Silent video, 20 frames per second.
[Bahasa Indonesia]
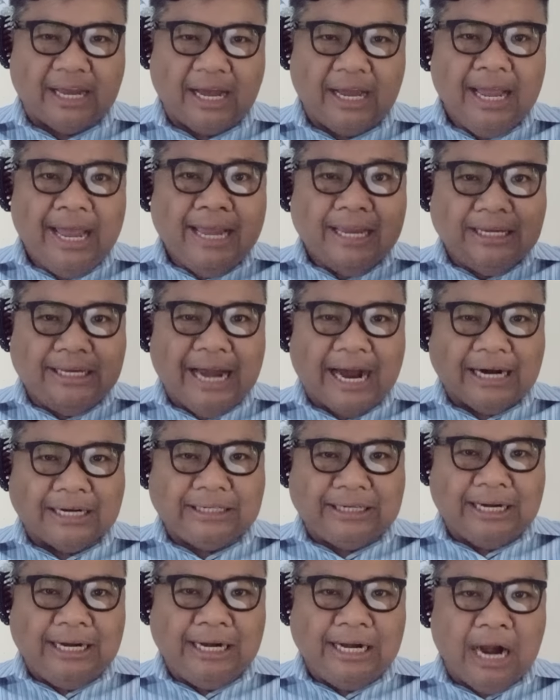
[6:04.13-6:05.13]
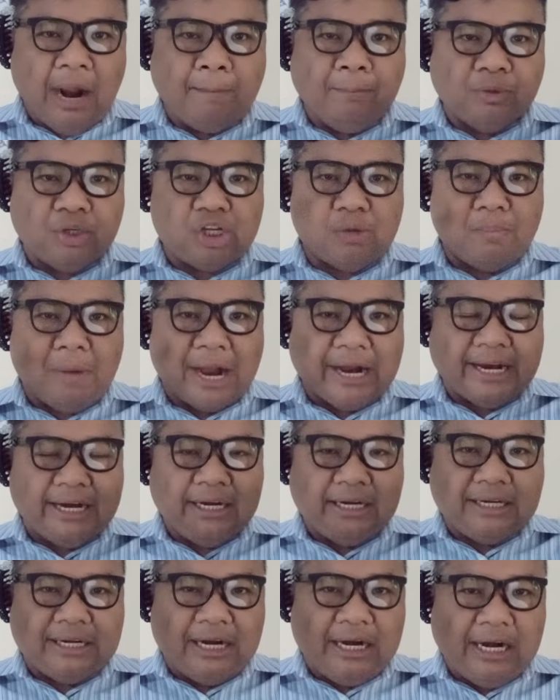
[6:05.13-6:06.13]
Yang dendam semakin
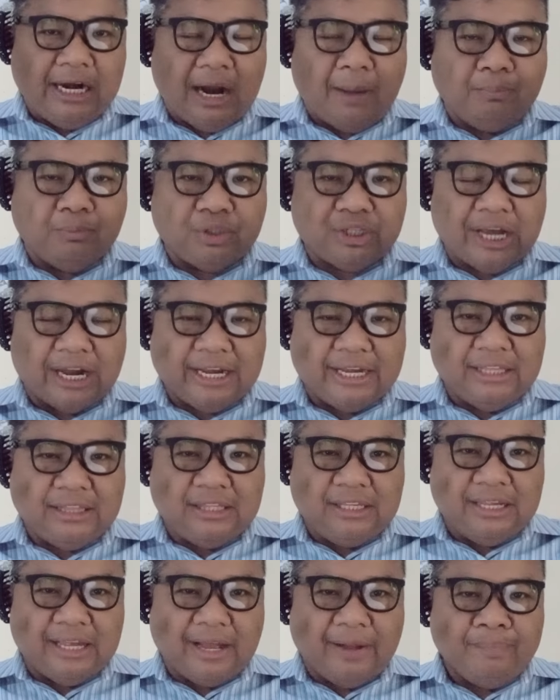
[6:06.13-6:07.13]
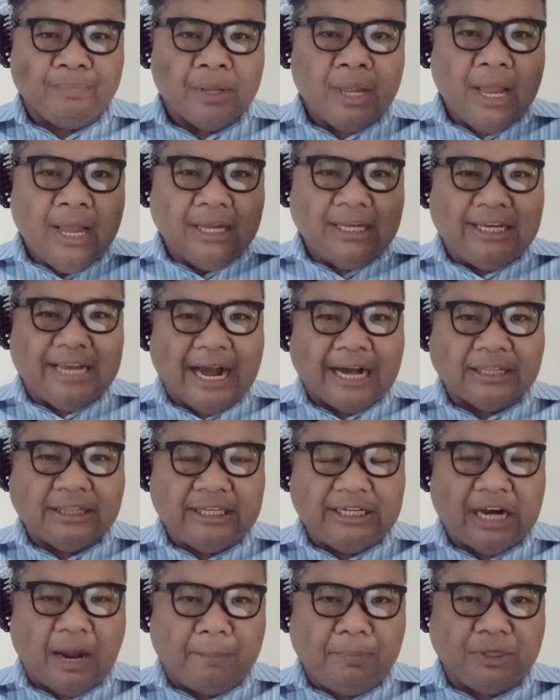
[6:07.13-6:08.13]
dendam sakitnya yang tidak
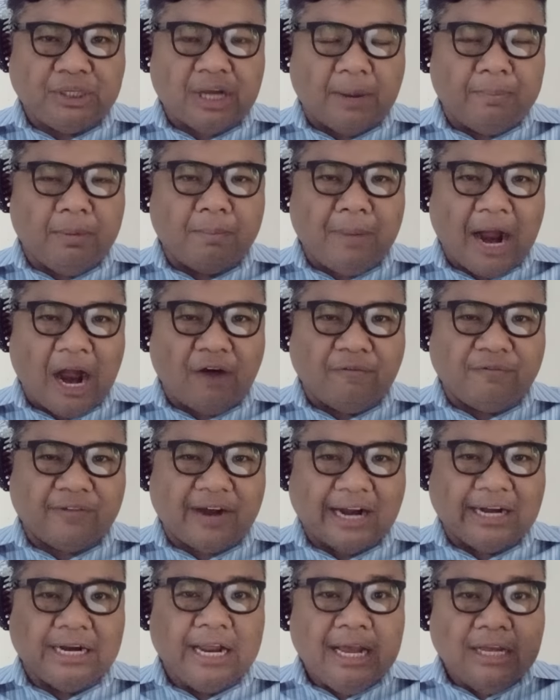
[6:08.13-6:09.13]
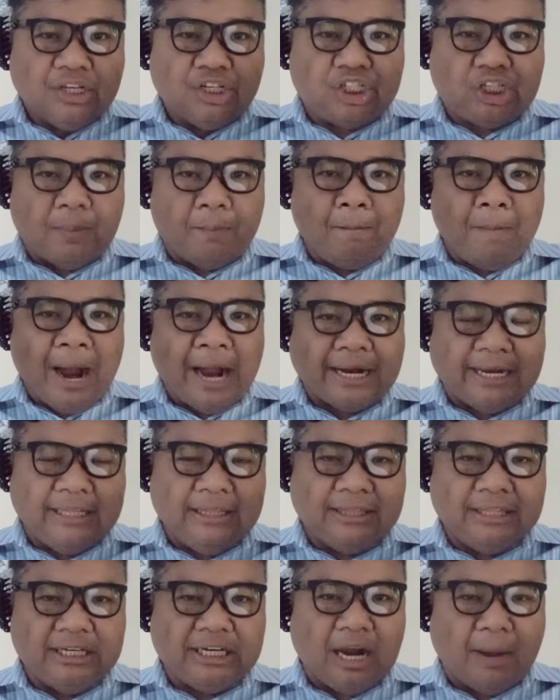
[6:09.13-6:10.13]
bisa memaafkan semakin
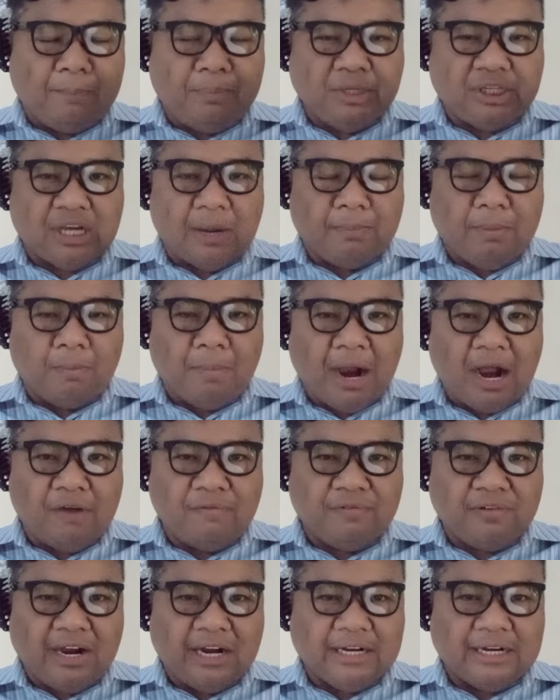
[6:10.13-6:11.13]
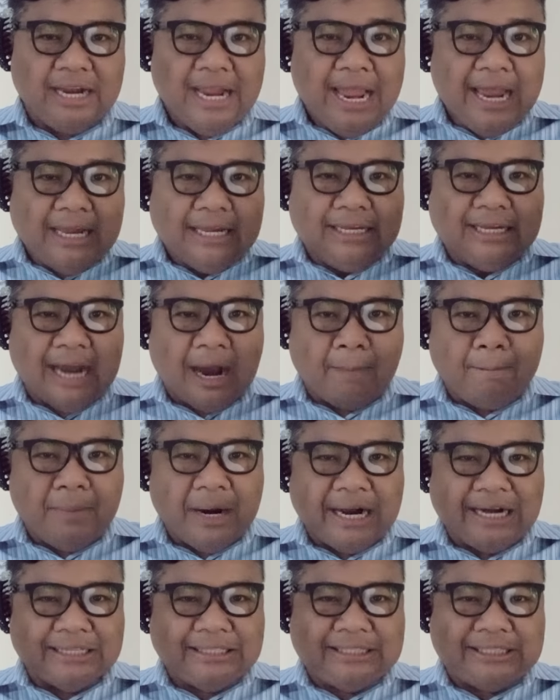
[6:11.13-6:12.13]
tidak bisa memaafkan, yang
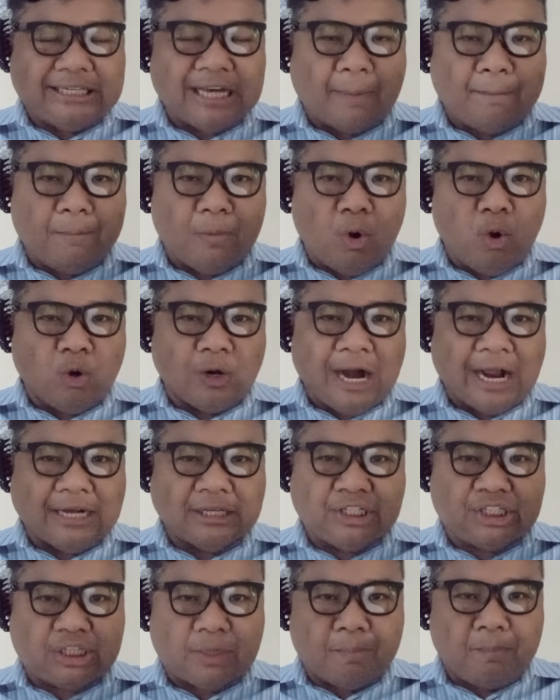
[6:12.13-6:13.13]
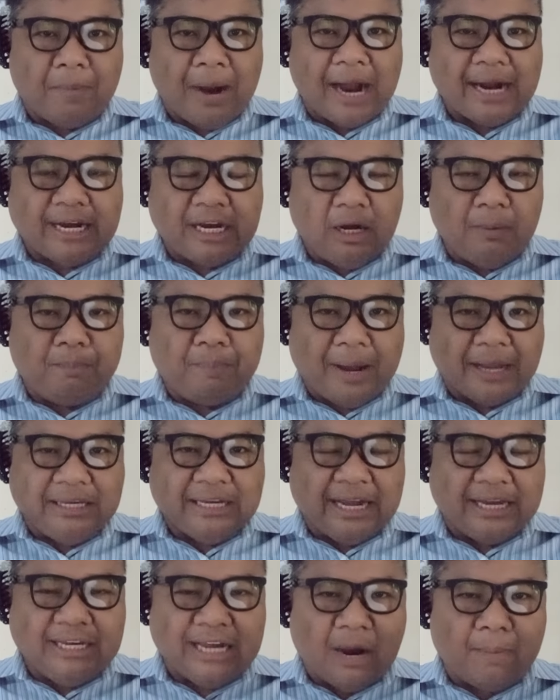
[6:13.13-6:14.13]
mengecap orang semakin banyak
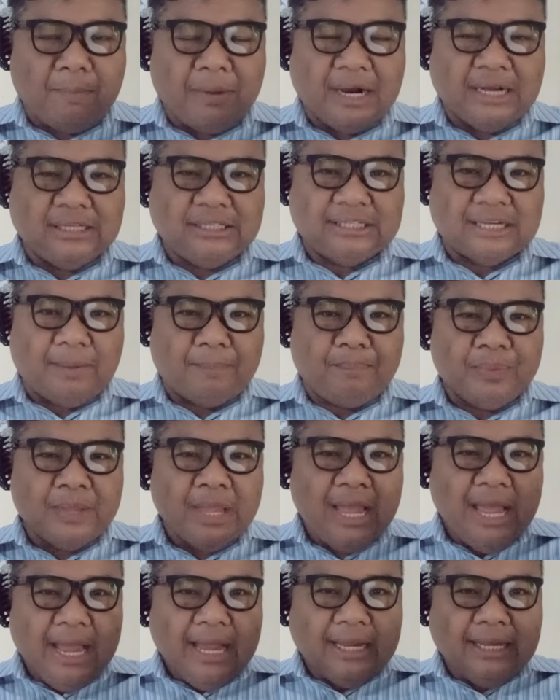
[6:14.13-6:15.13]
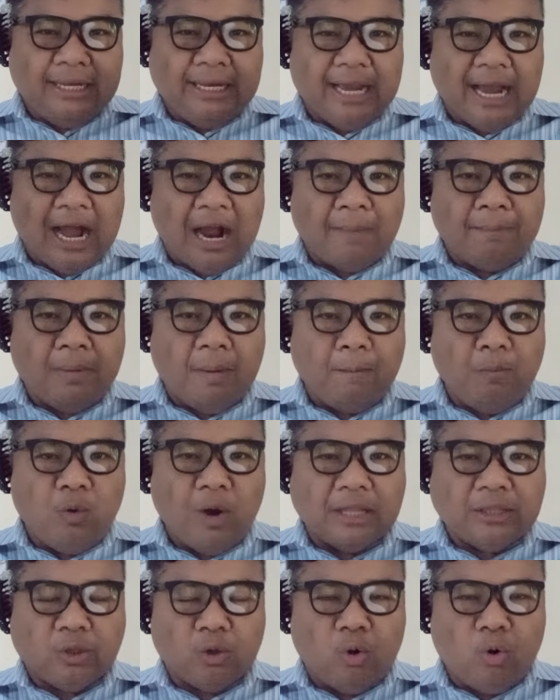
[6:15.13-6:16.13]
yang mengecap, yang membuat
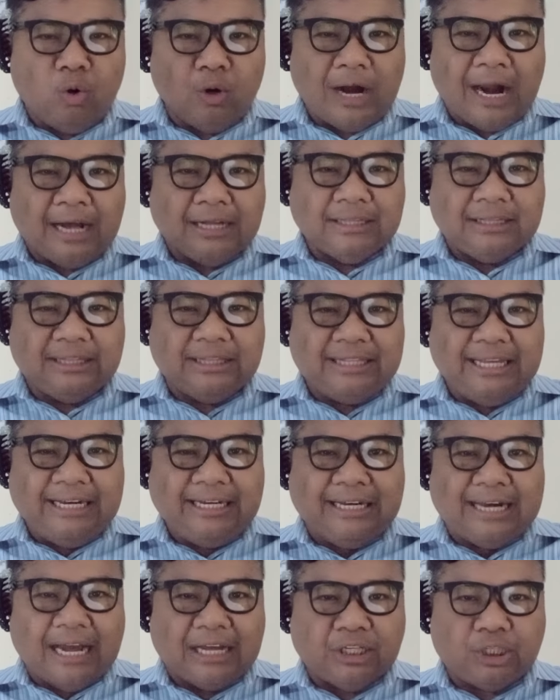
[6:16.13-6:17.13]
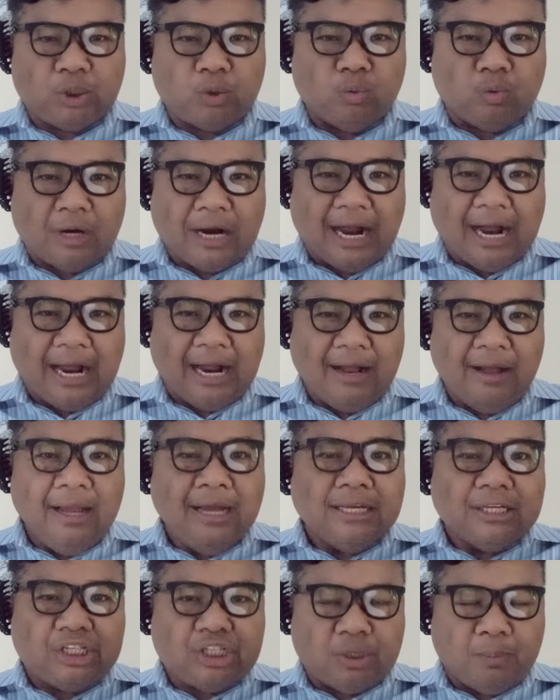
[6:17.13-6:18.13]
orang tidak suka
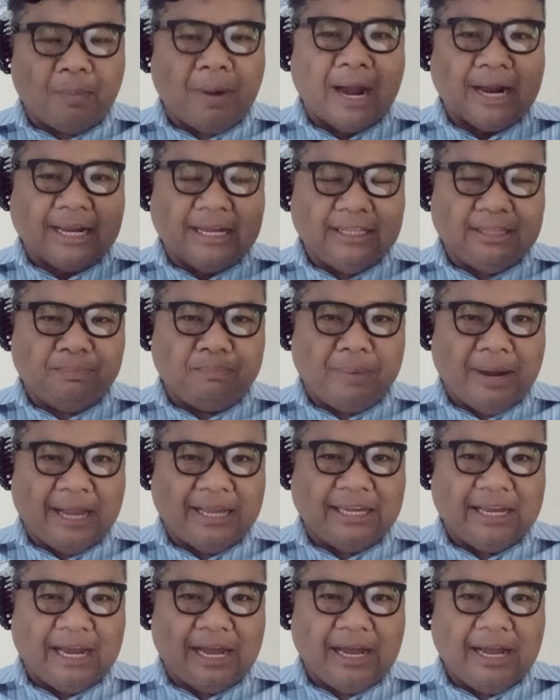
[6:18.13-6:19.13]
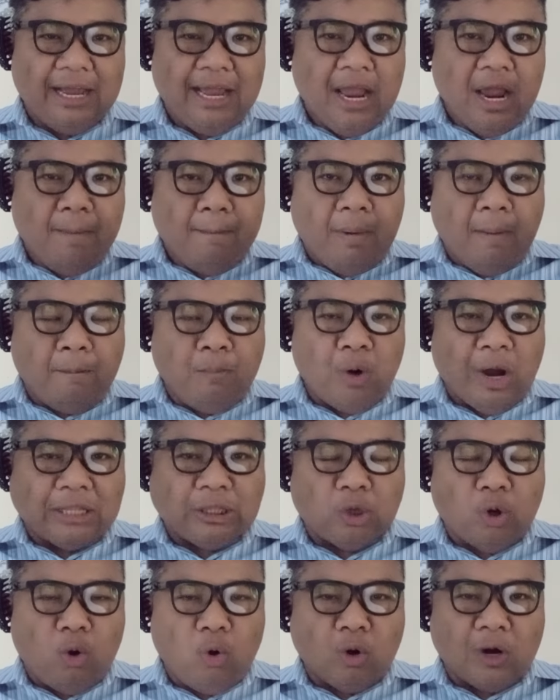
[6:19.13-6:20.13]
semakin banyak, membuat
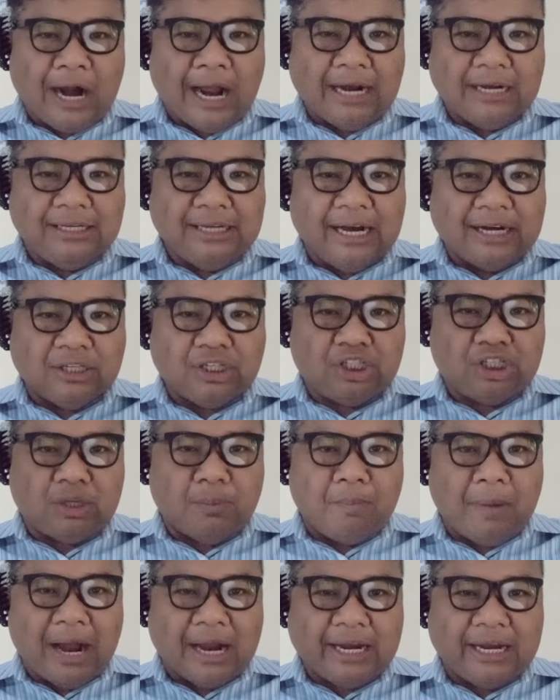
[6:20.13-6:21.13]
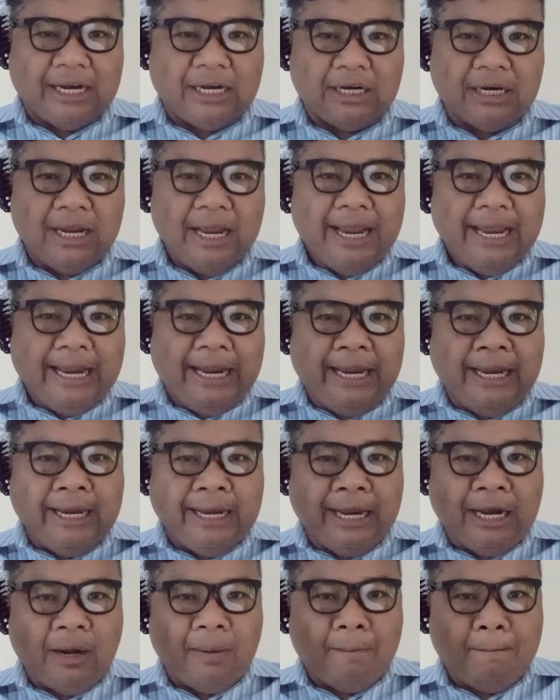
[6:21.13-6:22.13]
orang yang semakin
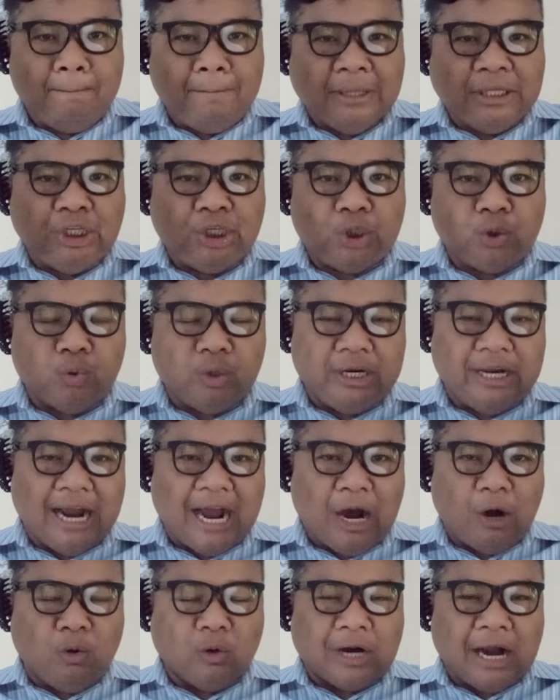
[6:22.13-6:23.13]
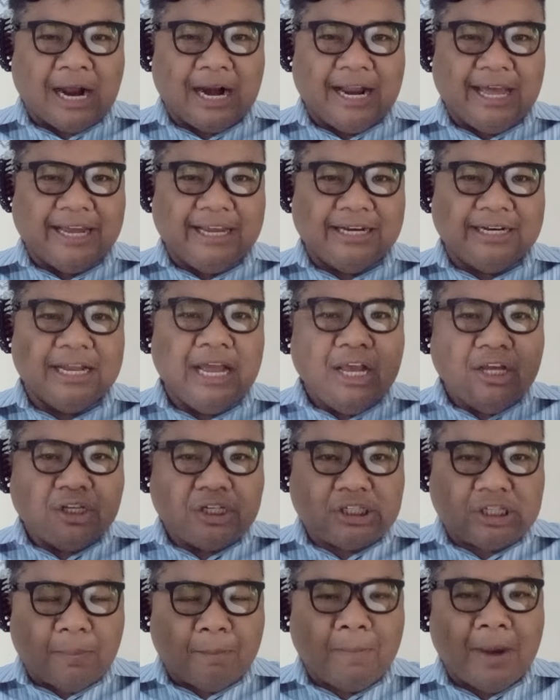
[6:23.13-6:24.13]
ingin mencuri hak orang lain
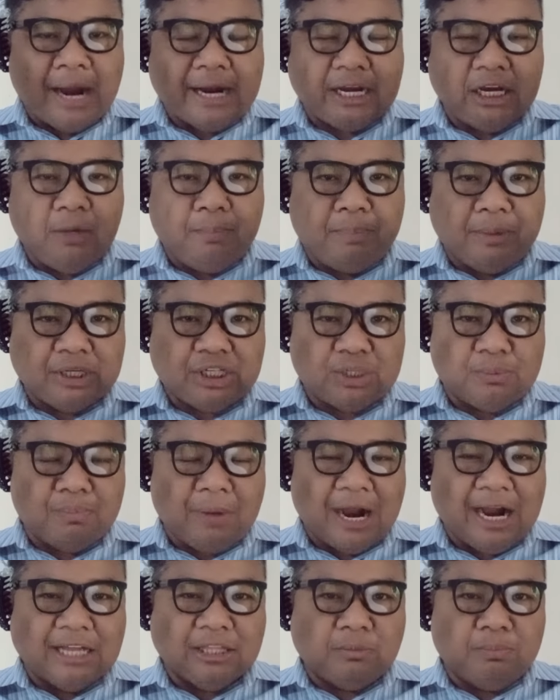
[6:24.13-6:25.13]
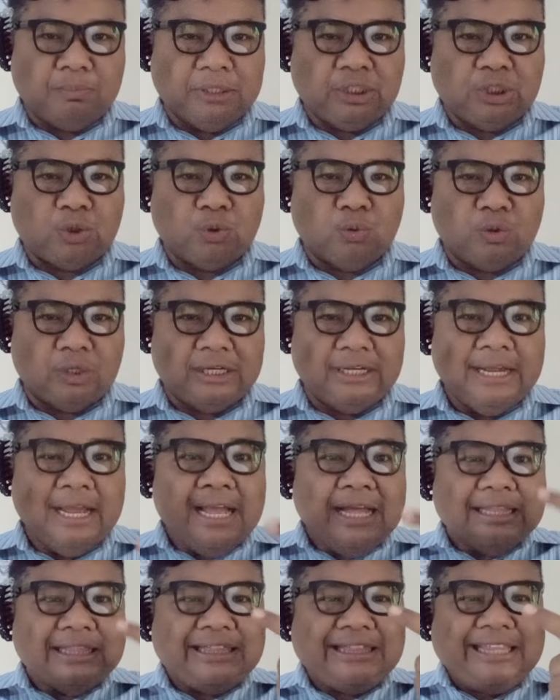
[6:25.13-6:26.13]
semakin bersemangat mencuri.
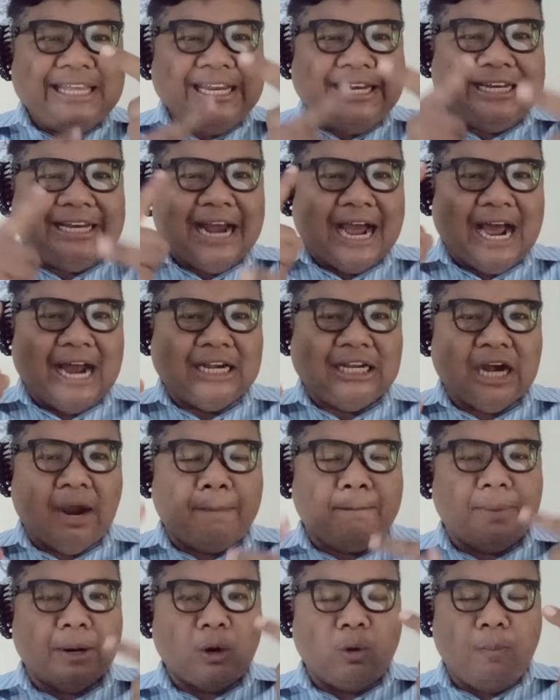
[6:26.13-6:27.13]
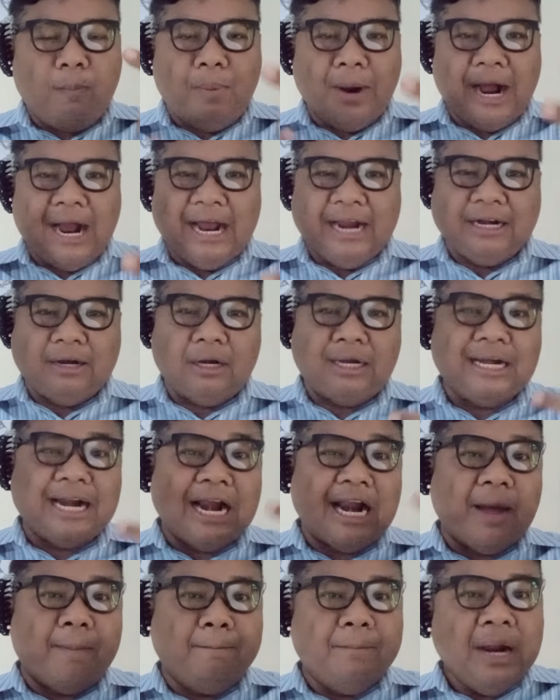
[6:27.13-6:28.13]
Tidak ada perubahan dalam
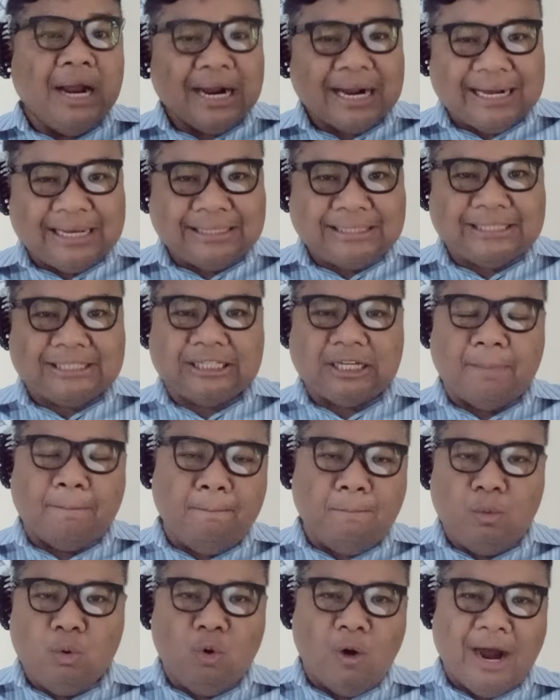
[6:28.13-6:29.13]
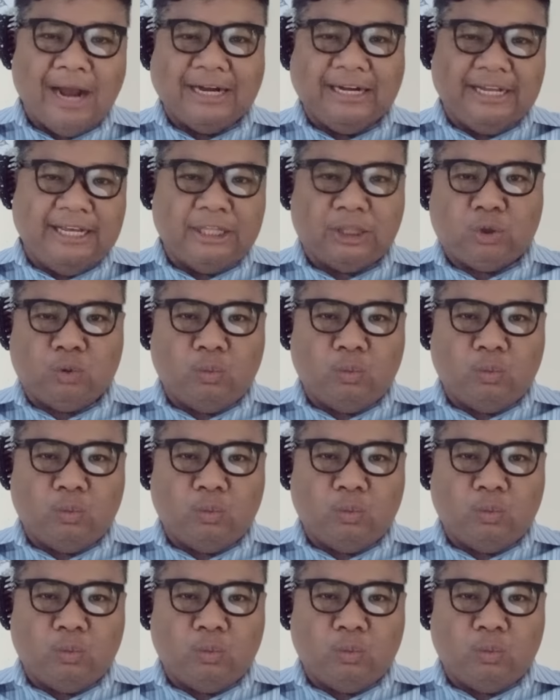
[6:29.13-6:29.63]
kesembuhan itu.